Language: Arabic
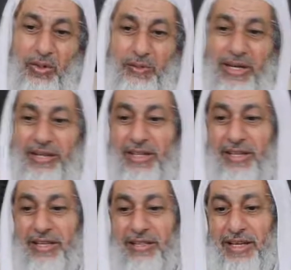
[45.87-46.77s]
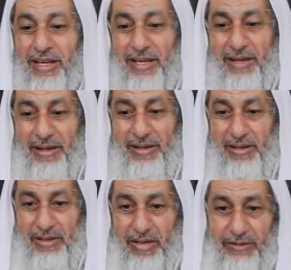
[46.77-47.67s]
وبهذا دندن
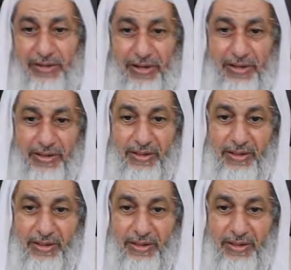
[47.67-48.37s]
الكفرة